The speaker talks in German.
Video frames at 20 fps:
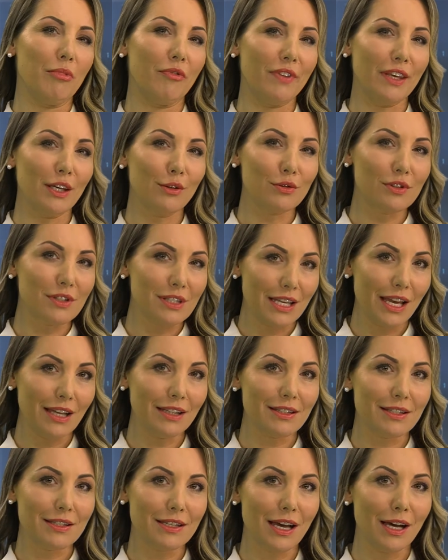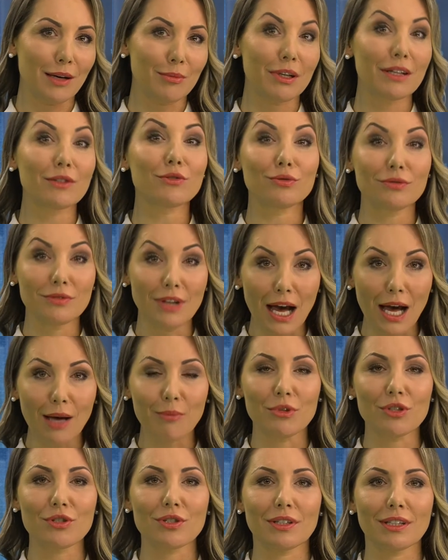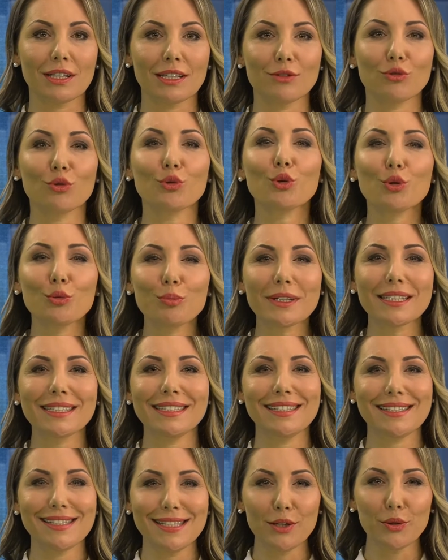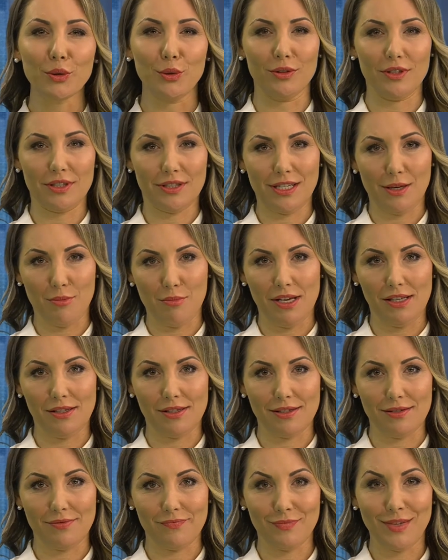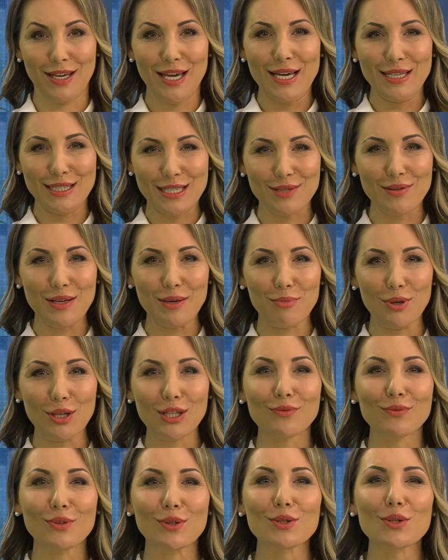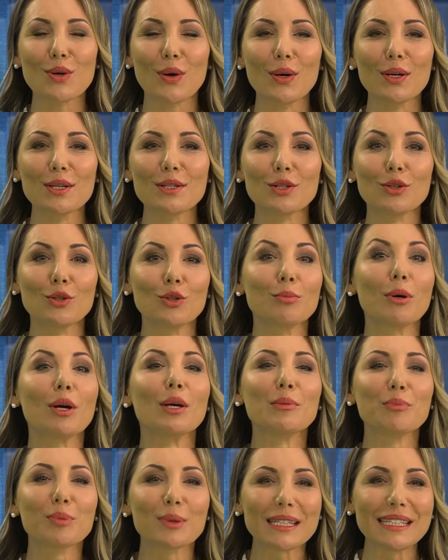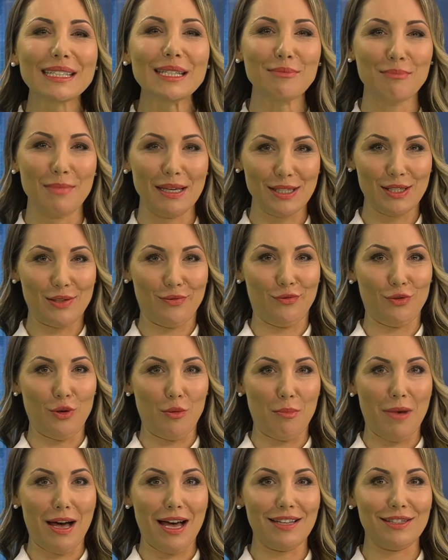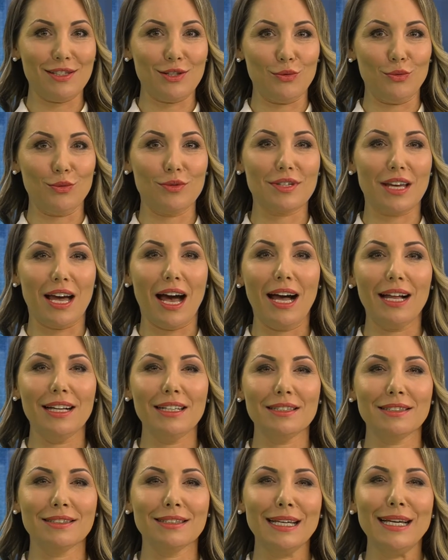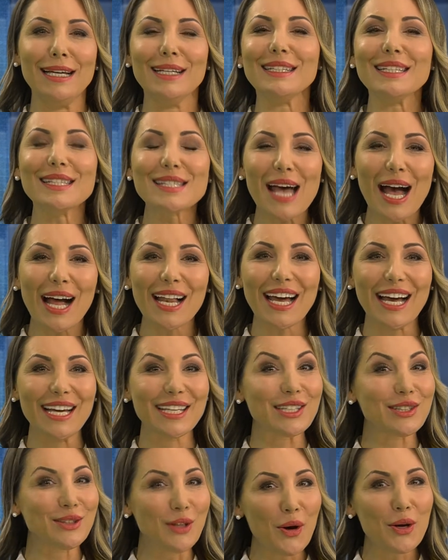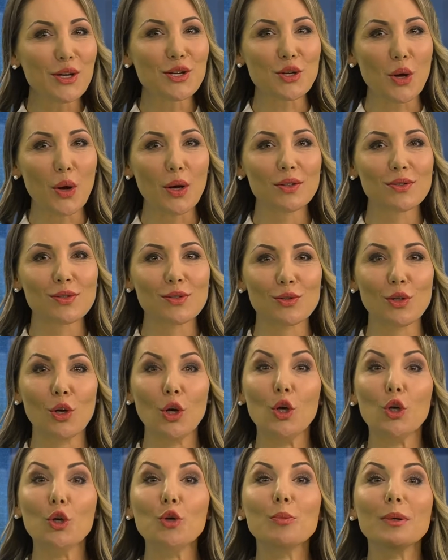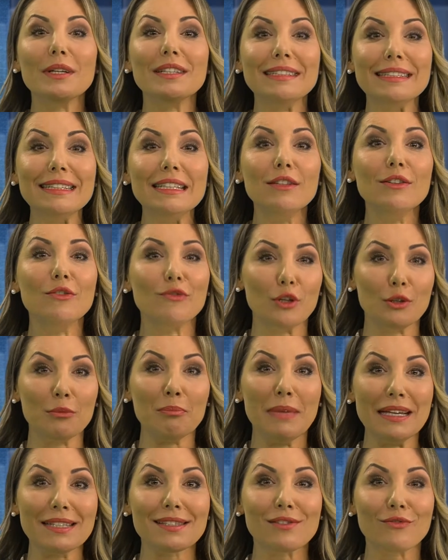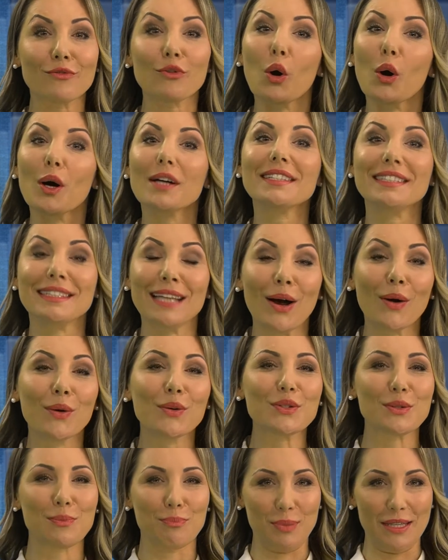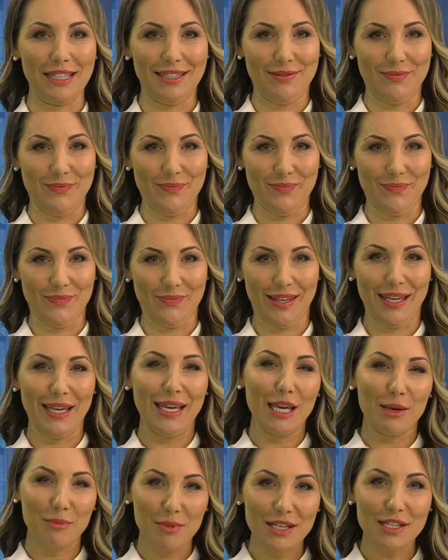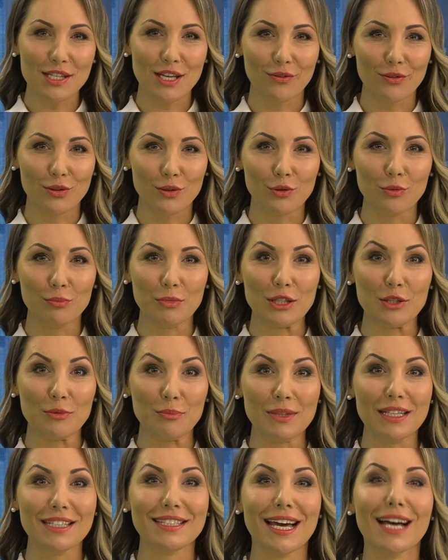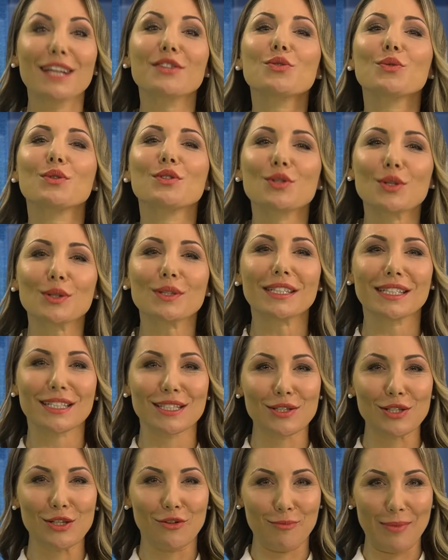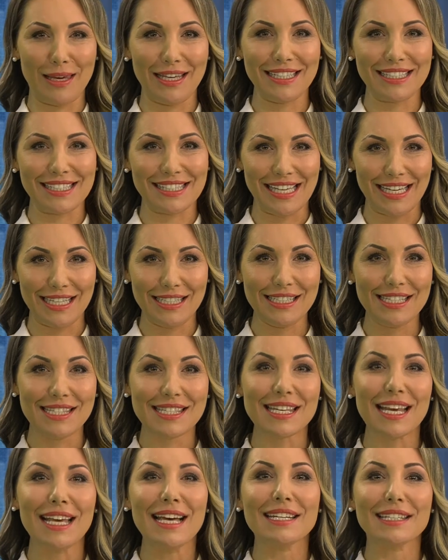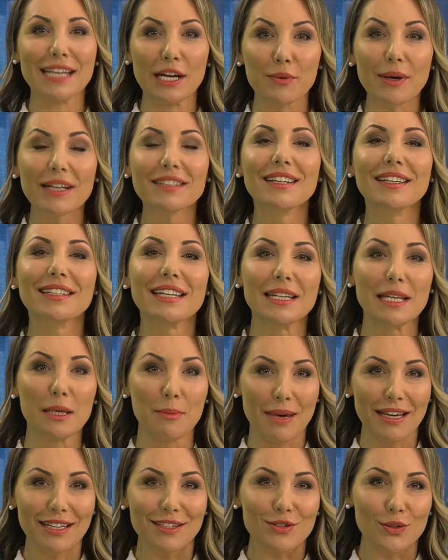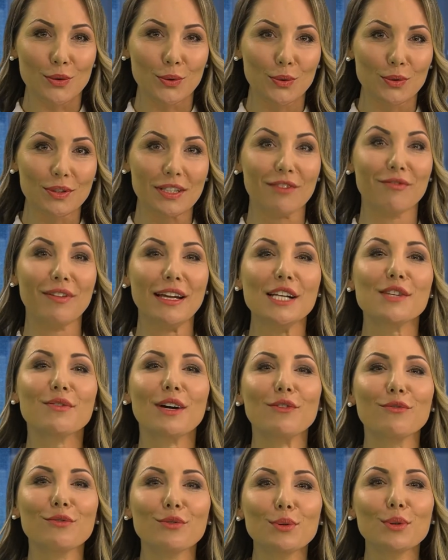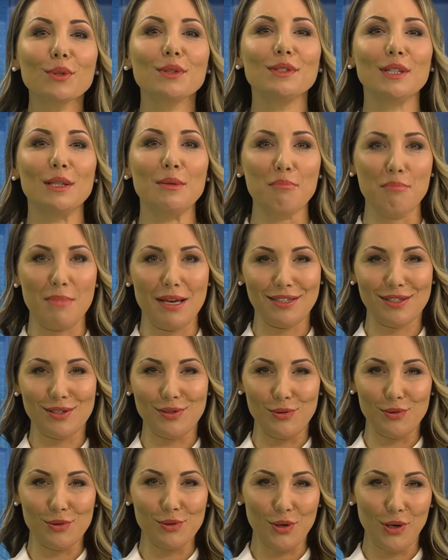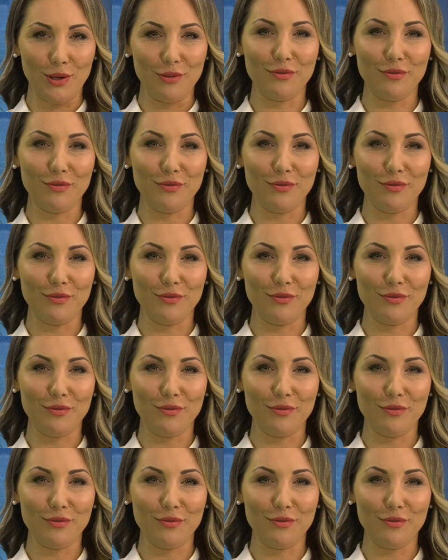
bewegen uns jetzt aber dynamisch in Richtung Hybridisierung der Messen. Deswegen möchten wir uns heute über hybride Messeformate unterhalten, die zahlreiche neue Chancen über die von Messen vor Ort hinaus bieten. Im Interview mit mir dazu ist Dr. Christoph Menke-Salz, Director der Demexco, der weltweit führenden Messe und